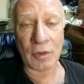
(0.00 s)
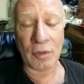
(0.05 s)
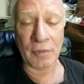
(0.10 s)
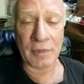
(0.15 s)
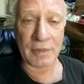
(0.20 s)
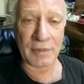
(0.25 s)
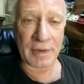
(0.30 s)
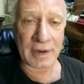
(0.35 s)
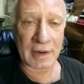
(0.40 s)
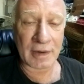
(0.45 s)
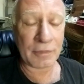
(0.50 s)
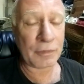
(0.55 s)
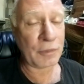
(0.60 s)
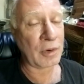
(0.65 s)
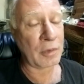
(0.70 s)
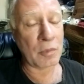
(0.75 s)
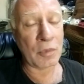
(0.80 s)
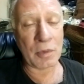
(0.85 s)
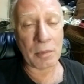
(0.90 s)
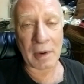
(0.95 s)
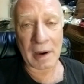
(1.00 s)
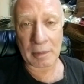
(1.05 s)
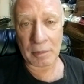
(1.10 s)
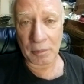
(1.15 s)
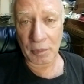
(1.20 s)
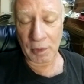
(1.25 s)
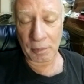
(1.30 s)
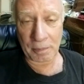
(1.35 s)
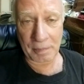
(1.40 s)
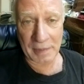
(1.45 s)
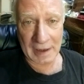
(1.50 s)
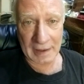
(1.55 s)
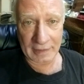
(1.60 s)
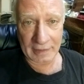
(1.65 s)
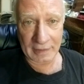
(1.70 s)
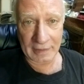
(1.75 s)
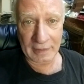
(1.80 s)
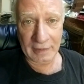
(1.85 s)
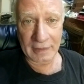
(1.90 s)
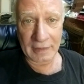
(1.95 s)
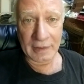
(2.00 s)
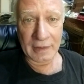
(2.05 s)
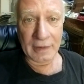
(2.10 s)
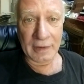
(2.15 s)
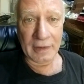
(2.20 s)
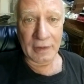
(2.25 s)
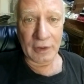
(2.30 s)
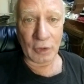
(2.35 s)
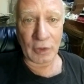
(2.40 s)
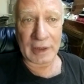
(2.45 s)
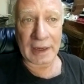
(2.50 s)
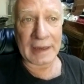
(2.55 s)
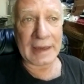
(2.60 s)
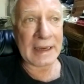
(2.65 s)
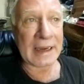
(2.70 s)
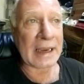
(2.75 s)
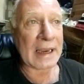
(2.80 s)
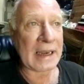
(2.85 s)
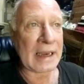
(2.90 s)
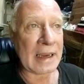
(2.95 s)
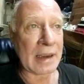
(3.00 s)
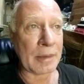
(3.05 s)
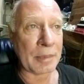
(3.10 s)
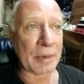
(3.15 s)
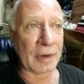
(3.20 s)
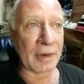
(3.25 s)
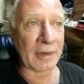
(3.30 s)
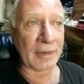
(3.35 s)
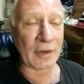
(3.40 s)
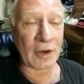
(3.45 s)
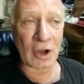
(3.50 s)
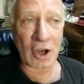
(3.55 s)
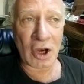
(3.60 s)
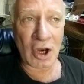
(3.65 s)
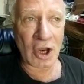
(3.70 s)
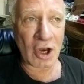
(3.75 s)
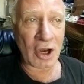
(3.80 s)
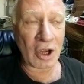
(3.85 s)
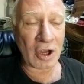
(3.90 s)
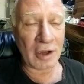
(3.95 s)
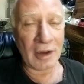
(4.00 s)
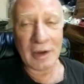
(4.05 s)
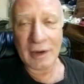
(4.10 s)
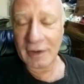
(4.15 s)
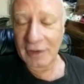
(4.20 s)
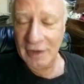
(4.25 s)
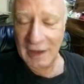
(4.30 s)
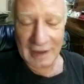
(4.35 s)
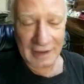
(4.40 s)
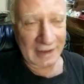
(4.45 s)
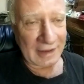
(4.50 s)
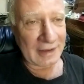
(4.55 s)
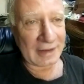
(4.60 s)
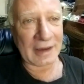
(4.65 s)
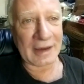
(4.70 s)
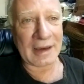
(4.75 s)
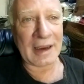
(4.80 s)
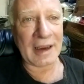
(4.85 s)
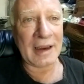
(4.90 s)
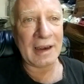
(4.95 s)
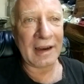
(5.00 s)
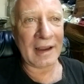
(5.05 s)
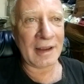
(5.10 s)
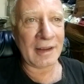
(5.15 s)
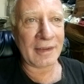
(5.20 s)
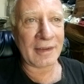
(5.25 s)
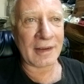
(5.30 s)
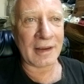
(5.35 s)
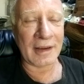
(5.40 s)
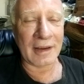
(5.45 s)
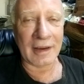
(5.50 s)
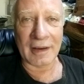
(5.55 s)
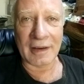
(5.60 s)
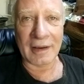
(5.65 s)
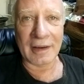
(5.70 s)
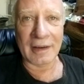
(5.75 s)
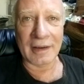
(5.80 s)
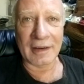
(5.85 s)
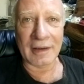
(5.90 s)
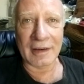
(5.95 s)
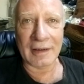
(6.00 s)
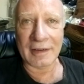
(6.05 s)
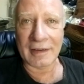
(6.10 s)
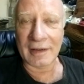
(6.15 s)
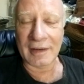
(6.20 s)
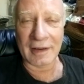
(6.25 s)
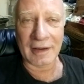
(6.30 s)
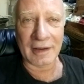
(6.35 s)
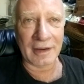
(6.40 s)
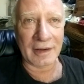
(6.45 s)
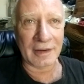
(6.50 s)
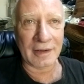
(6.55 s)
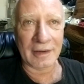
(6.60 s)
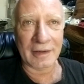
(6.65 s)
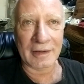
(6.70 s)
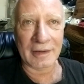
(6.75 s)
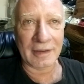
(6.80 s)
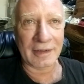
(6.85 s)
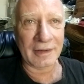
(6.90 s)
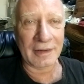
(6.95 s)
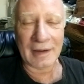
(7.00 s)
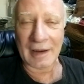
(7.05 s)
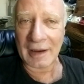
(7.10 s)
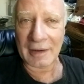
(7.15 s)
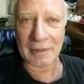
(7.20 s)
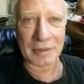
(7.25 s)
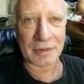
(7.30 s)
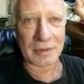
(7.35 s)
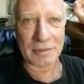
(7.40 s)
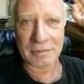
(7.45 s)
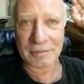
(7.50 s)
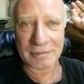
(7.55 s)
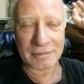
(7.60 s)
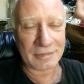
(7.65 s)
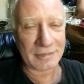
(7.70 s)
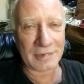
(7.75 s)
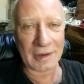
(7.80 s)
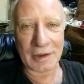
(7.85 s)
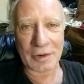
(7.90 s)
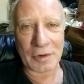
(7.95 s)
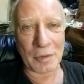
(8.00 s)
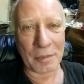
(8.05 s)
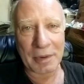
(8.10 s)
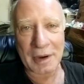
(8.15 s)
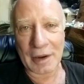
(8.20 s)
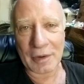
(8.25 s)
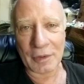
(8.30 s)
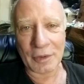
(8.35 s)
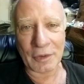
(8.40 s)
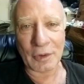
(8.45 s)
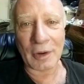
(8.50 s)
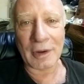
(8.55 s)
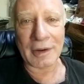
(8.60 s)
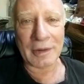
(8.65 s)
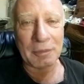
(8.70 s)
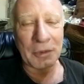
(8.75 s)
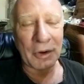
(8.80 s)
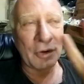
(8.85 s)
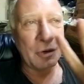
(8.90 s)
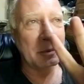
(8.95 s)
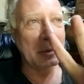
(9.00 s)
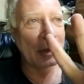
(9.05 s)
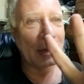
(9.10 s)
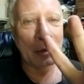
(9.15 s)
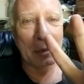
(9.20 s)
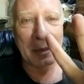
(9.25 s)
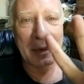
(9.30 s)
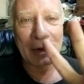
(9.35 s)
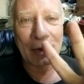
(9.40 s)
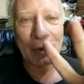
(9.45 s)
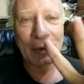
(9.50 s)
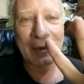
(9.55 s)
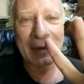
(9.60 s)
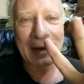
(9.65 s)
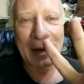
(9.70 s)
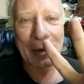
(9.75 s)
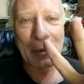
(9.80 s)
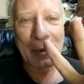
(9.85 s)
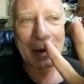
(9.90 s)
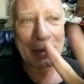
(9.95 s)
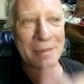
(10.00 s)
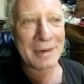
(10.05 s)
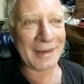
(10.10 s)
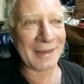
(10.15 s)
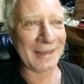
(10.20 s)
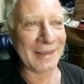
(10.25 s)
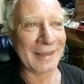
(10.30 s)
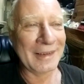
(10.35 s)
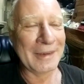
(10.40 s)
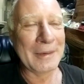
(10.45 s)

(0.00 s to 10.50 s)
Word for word: convivir. Fue muy, muy padre. Yo ya ni quería, pero dice, no, no, no. Aquí te quedas. que eh, ya, ya compraron. Eh, bueno, me tomé dos caguamas